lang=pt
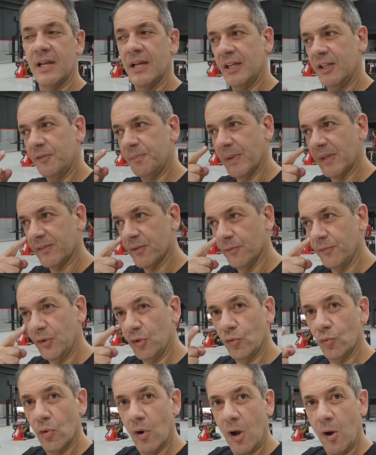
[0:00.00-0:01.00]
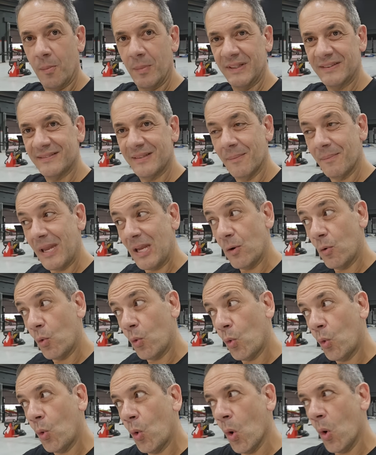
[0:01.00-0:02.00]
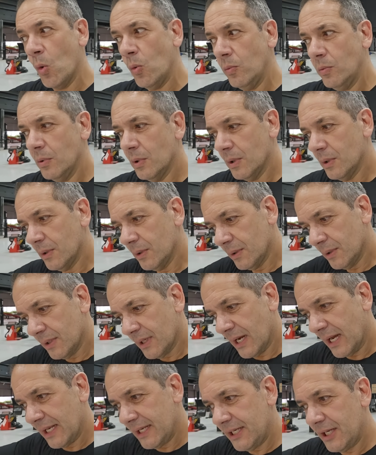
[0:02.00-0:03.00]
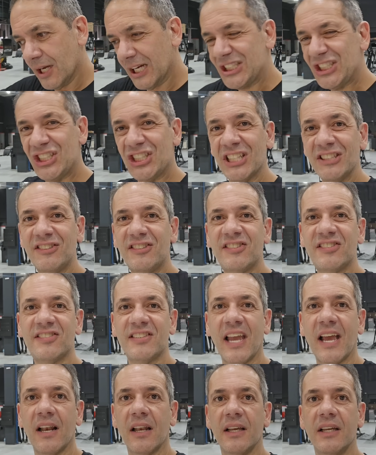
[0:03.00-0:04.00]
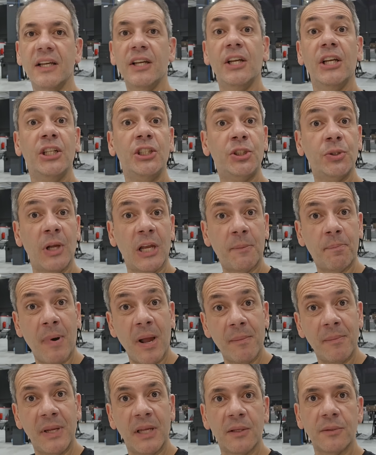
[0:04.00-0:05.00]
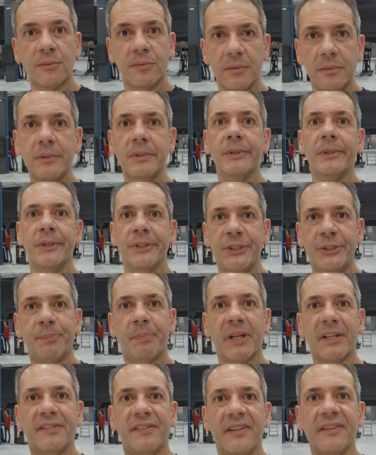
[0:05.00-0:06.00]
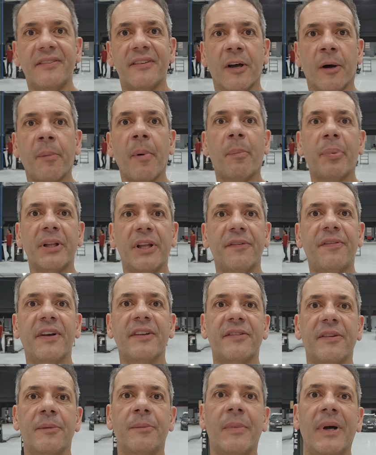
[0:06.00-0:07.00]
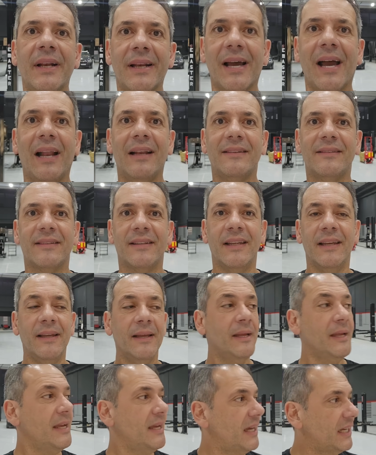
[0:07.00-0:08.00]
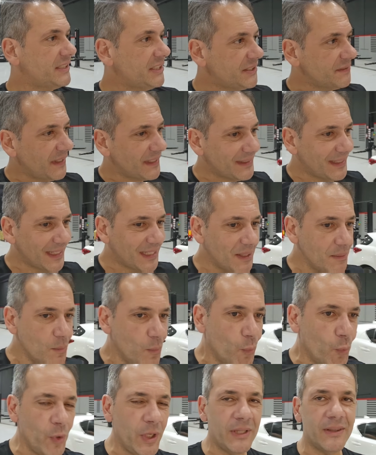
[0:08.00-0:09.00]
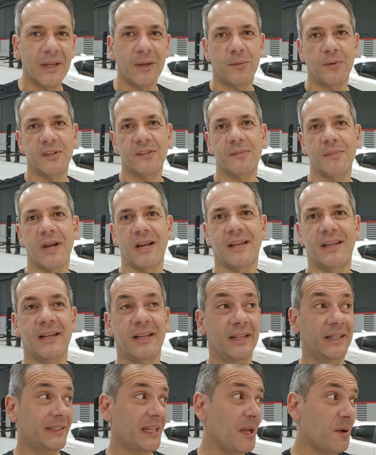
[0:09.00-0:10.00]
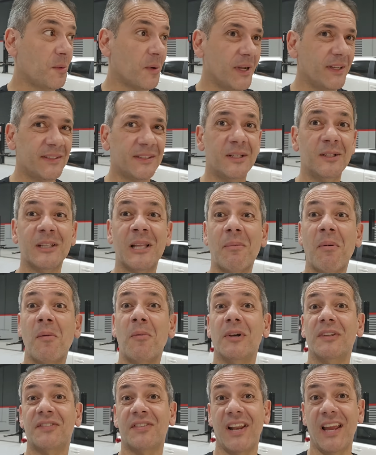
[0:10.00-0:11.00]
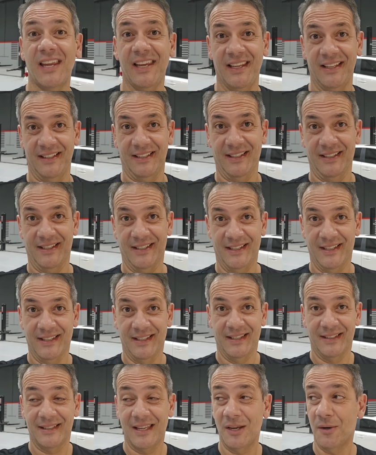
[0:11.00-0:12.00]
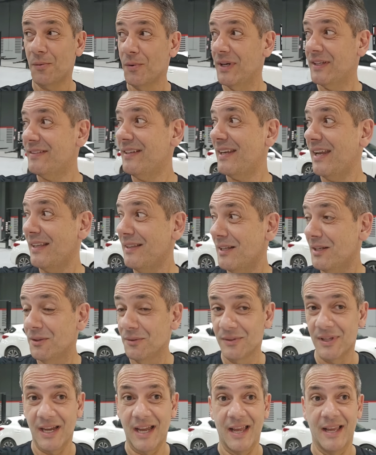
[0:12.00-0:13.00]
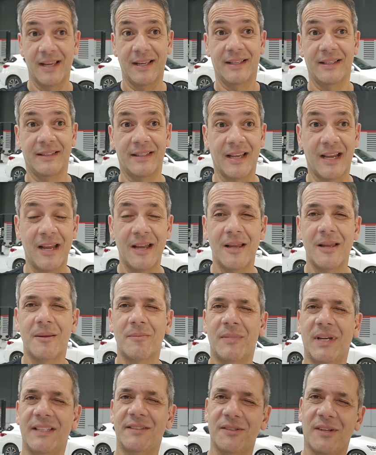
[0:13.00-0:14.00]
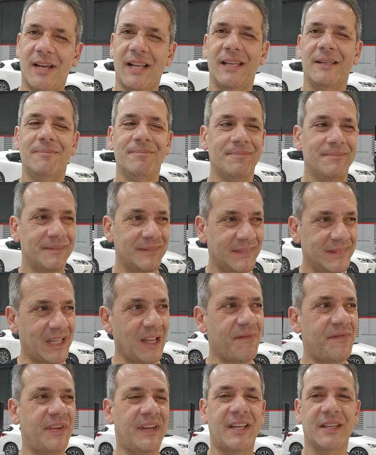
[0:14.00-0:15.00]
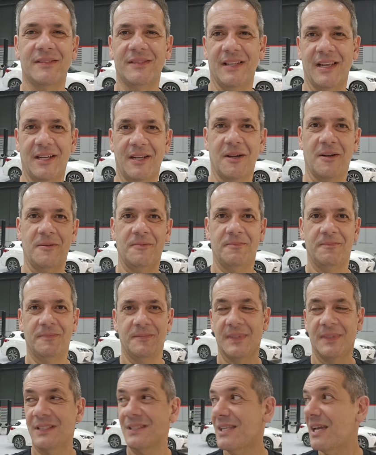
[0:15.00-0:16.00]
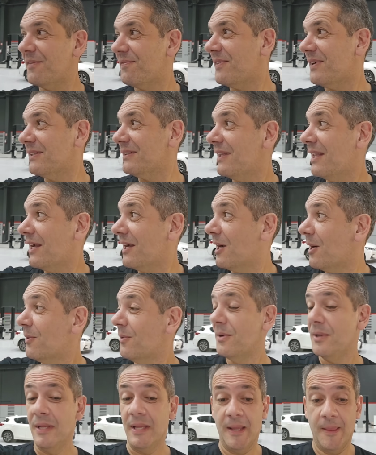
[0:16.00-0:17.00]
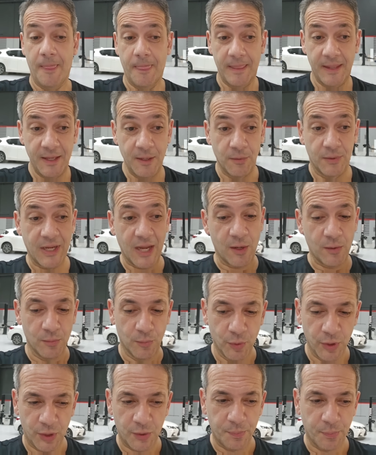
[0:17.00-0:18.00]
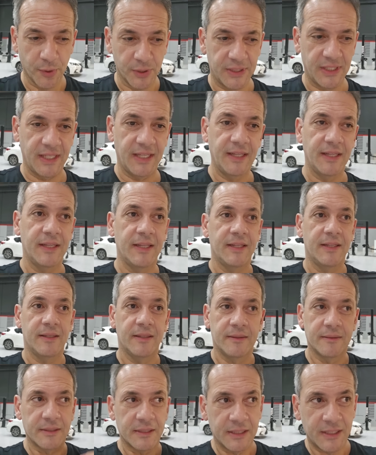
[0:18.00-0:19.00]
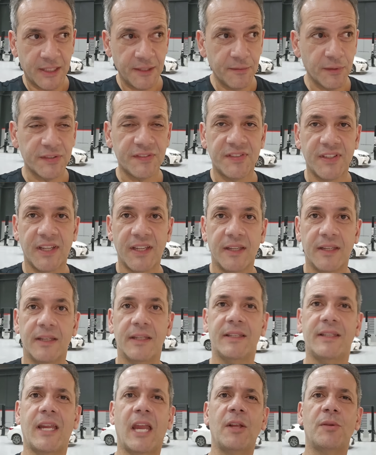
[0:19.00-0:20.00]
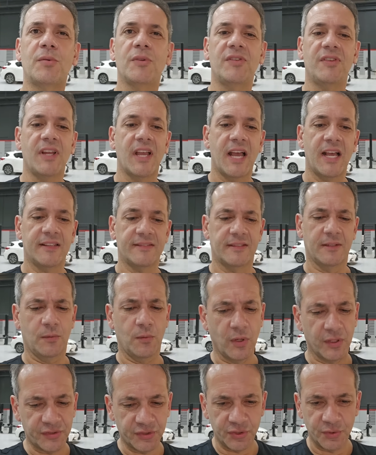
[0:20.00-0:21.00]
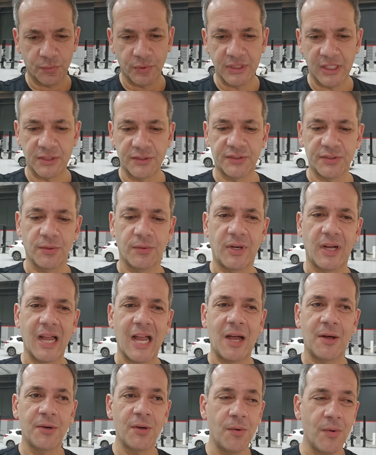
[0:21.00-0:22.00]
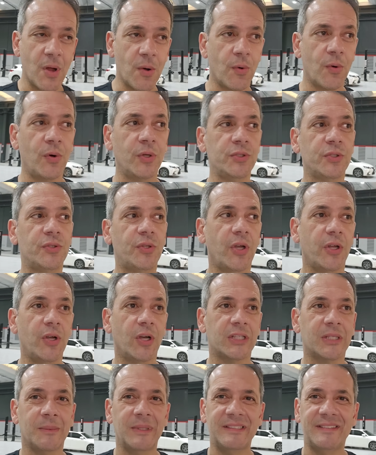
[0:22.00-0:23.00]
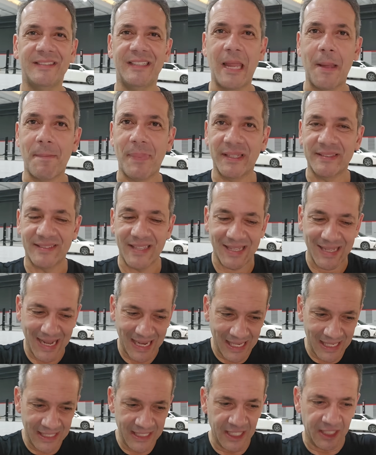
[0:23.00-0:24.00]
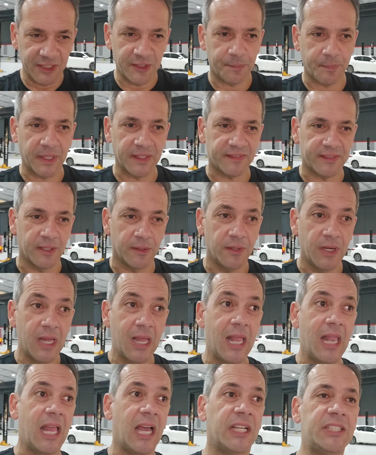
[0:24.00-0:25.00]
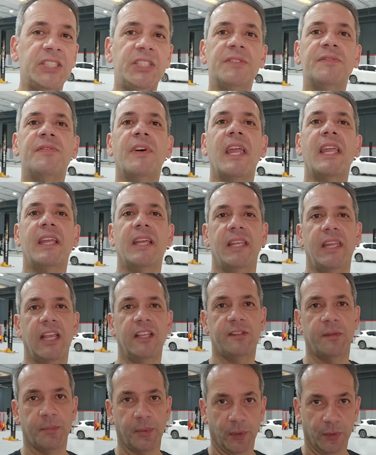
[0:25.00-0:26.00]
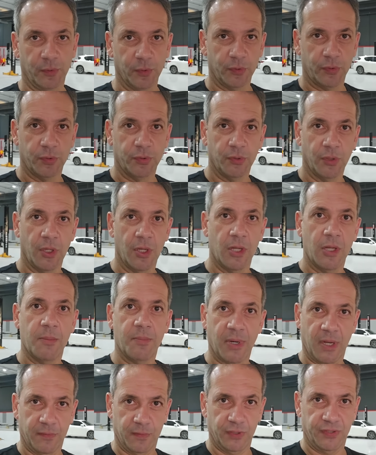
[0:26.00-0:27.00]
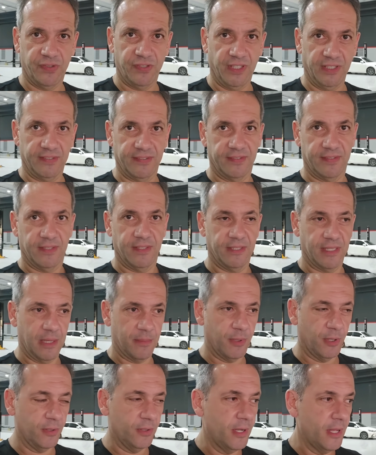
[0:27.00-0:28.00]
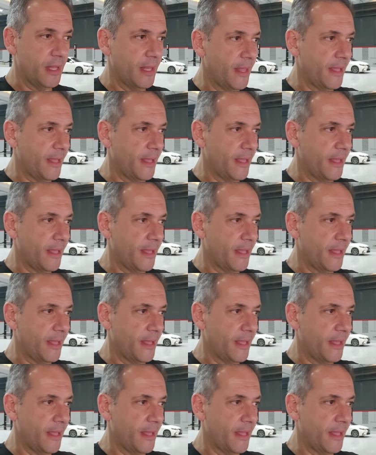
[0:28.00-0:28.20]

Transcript: Inspeção visual, mas também com ali a chancela de um equipamento de precisão para poder fazer uma análise, né? A gente vai ter aqui muita coisa bacana. Tem coisa que não dá para mostrar ainda, tem coisa que ainda não dá, tá? Mas olha, tá ficando legal, tá ficando legal e eu quero muito poder e você que é entusiasta, gosta de cuidar do seu carro, não é um Honda Toyota, mas quer passar na linha de inspeção, a gente vai criar esse produto para vocês, tá bom?